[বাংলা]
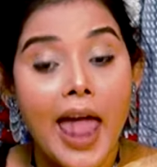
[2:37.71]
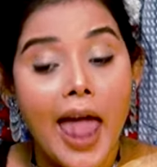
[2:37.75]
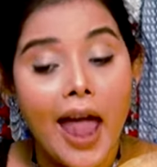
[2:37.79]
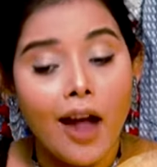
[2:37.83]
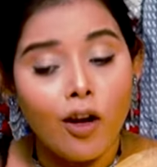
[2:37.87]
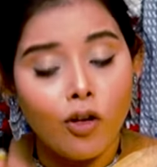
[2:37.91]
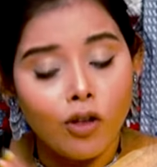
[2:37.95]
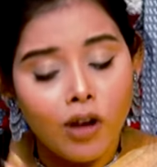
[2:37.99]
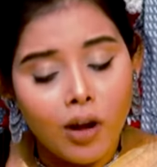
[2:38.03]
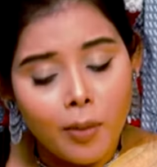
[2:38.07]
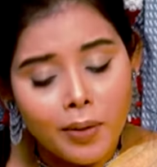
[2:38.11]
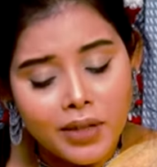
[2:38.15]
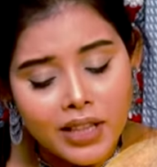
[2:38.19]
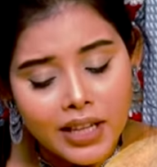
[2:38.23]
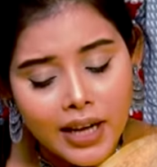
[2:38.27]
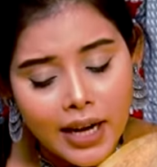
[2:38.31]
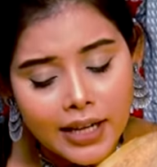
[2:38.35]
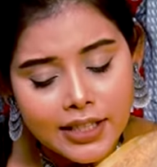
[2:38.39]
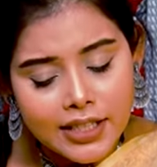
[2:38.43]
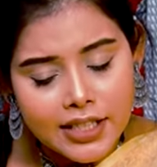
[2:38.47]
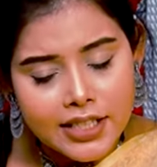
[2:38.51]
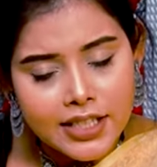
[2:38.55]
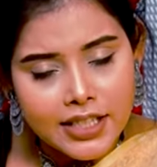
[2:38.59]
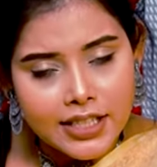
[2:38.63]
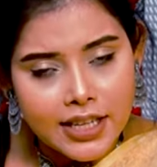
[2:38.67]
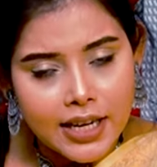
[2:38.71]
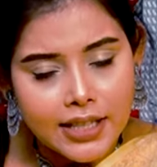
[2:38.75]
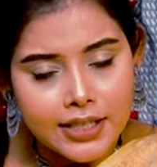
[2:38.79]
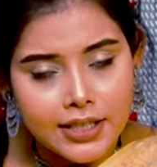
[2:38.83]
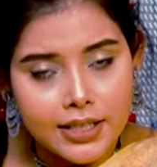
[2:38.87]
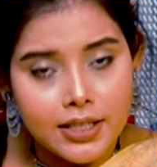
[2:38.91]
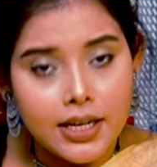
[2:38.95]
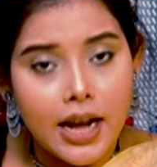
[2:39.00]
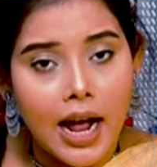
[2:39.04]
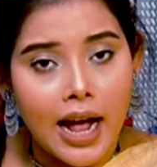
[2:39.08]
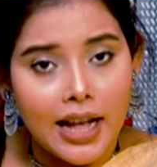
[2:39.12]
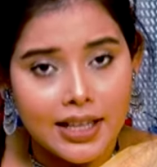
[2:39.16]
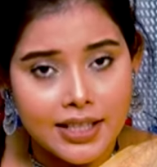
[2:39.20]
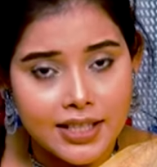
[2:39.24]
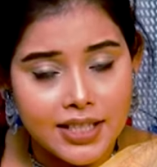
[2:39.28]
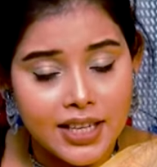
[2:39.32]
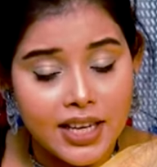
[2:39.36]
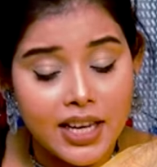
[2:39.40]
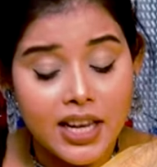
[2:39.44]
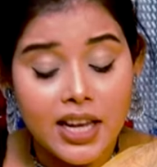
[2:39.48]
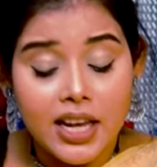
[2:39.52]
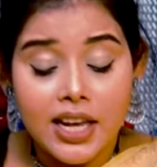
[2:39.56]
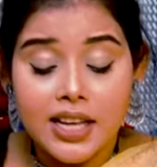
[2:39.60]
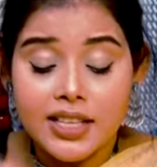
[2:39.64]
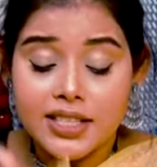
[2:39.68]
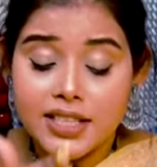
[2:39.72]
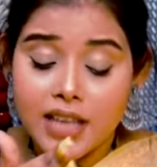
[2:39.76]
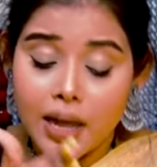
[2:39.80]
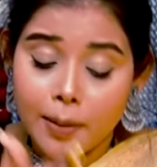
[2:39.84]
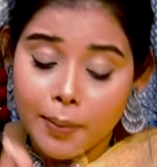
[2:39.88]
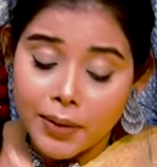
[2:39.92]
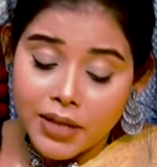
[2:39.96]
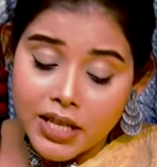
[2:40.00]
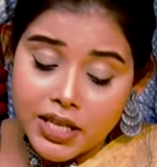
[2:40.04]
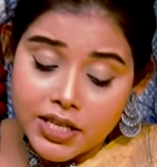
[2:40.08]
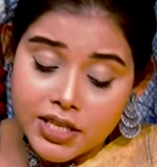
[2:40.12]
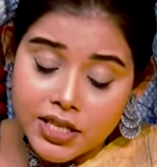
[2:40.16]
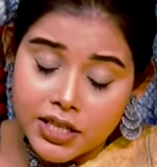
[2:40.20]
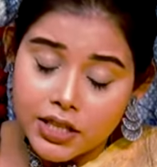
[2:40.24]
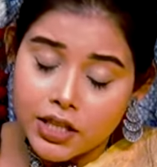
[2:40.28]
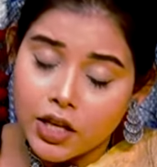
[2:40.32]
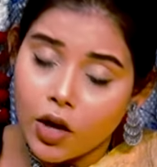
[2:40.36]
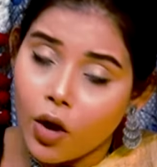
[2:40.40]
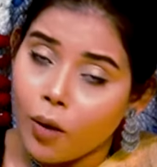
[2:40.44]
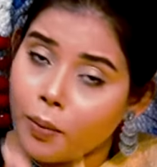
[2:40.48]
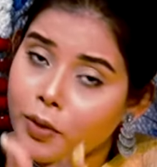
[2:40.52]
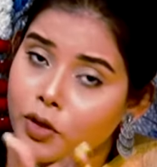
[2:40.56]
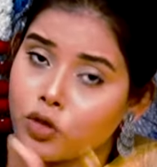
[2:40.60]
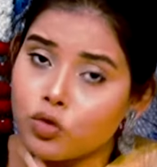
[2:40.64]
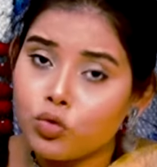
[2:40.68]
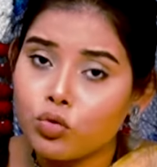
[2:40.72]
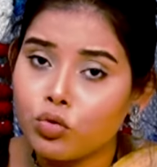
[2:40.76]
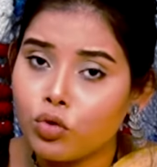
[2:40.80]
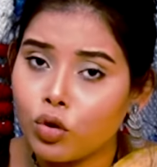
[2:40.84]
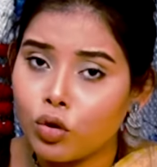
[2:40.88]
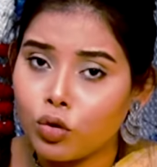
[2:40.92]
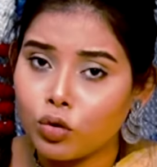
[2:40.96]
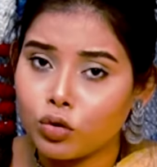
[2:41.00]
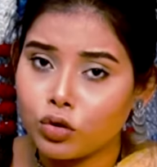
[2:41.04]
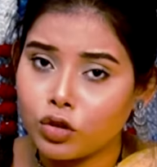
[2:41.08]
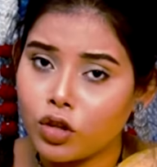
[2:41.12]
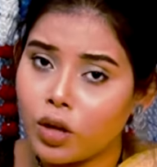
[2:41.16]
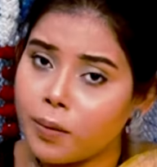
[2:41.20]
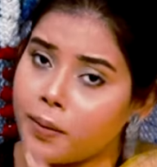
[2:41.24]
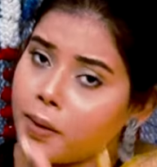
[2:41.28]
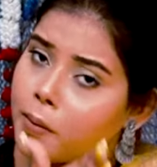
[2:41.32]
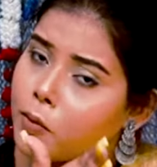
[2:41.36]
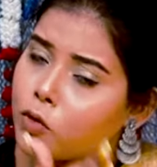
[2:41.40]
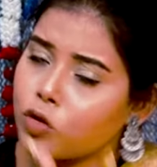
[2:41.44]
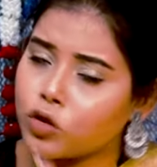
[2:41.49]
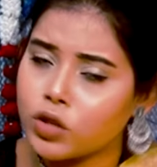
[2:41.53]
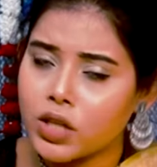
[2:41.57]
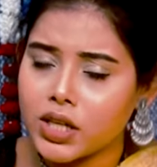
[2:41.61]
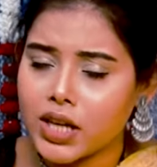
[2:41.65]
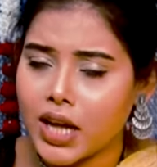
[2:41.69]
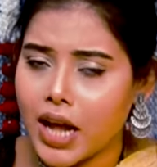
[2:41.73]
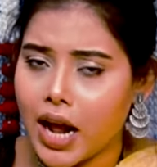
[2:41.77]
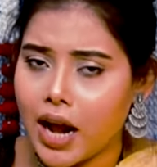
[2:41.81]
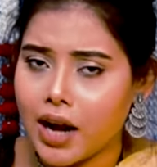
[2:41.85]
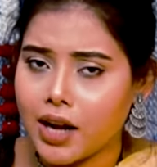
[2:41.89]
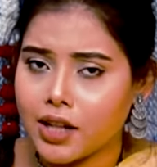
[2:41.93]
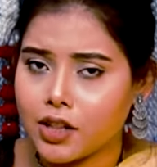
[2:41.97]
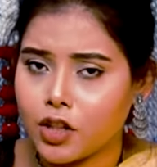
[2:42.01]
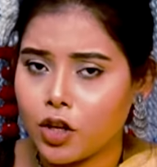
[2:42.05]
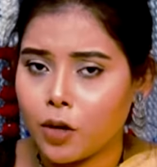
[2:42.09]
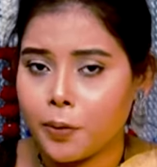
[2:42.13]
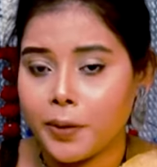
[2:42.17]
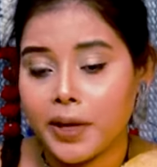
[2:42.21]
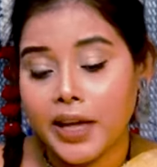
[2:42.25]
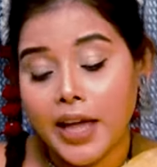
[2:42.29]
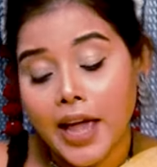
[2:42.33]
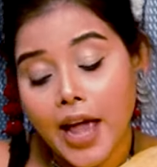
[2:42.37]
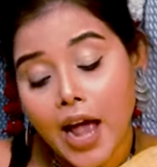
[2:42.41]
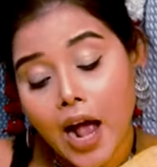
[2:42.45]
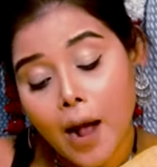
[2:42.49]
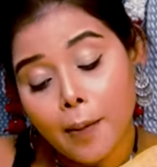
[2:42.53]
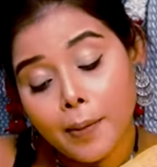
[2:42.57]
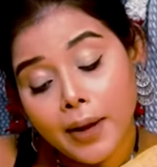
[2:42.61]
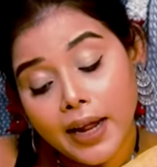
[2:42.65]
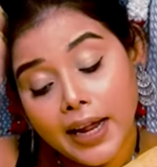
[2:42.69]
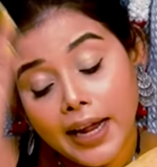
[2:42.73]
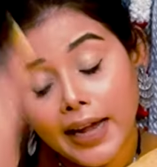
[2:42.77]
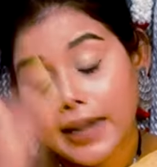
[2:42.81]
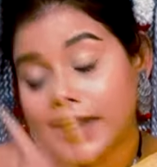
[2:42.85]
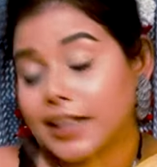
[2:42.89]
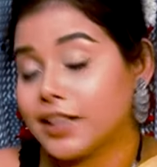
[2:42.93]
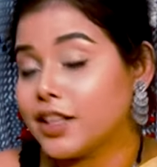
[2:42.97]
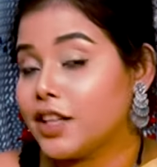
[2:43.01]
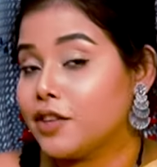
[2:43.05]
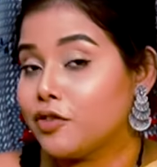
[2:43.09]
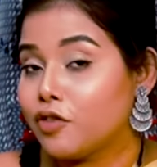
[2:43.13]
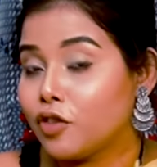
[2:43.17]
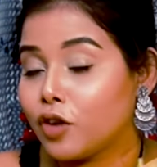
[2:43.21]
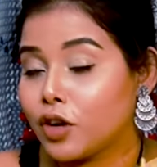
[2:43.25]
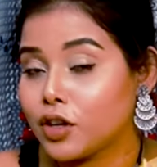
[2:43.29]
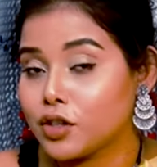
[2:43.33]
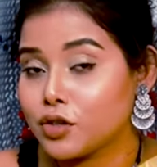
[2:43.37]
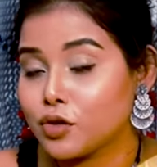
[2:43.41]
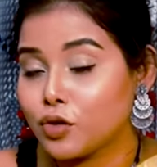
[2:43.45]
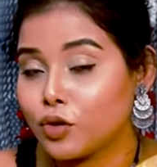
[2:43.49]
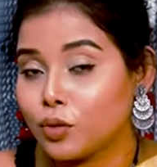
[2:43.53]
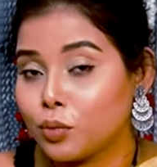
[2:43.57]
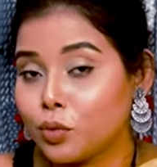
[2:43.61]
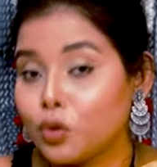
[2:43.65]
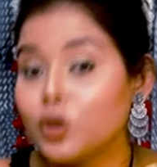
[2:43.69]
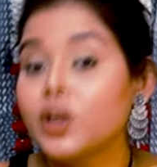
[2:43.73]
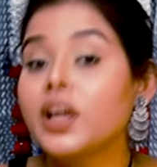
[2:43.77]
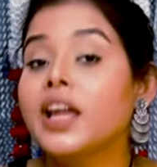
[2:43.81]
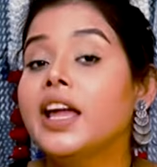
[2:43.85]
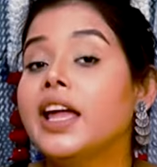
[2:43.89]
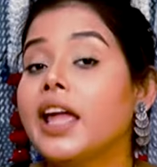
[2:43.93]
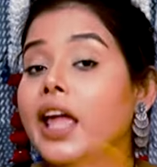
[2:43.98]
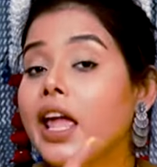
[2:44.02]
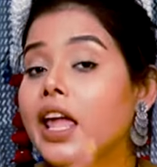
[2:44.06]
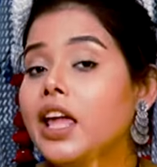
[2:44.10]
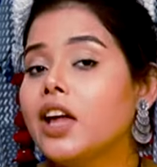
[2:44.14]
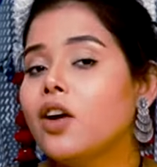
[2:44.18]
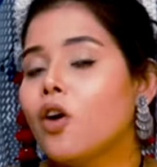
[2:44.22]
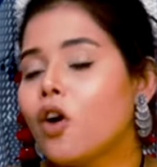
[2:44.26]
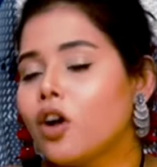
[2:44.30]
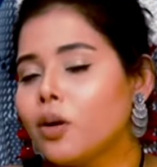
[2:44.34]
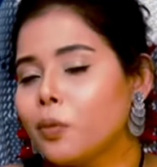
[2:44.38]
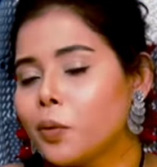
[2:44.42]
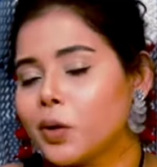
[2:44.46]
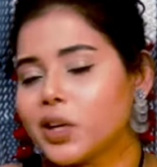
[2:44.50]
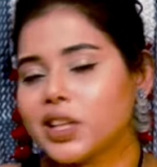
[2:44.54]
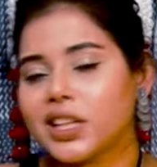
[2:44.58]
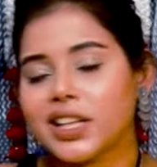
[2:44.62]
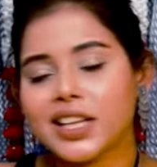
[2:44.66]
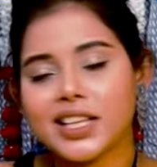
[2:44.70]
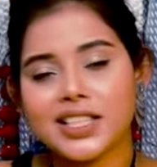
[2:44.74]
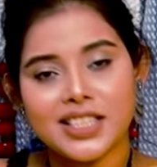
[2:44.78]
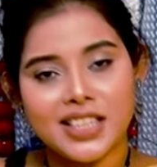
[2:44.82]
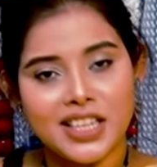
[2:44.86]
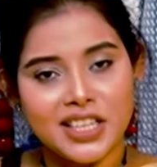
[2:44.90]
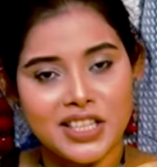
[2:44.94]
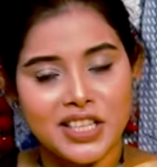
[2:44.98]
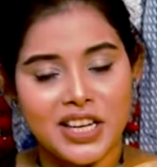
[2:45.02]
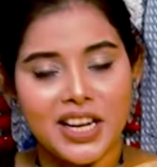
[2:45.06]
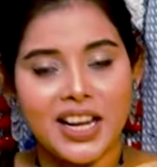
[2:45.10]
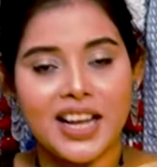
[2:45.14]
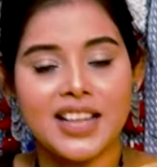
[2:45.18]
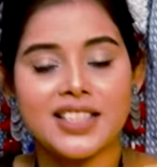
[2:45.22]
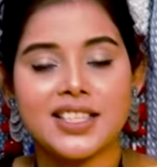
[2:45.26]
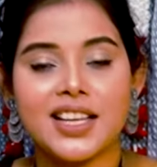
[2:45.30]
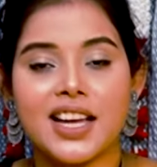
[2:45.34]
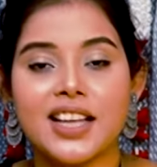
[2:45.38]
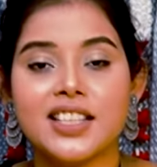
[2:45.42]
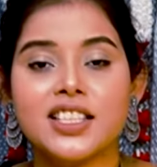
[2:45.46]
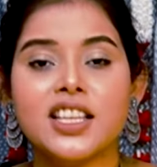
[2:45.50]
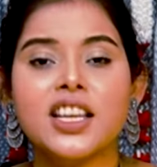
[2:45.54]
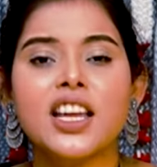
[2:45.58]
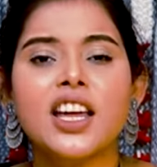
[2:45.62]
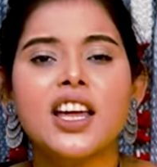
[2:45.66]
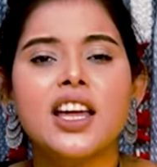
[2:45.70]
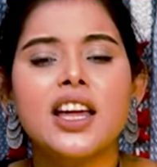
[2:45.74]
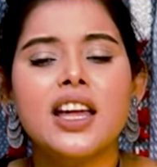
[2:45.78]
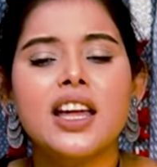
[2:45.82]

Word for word: এখন আমাদের কাছে যেটা আছে যে আমাদের যেতে হবে যুদ্ধ করতে হবে এবং ওদেরকে হারাতে হবে আমরা এটাতেই ফোকাস করব। এই গল্পটা থেকে যেটা শেখা যায় যে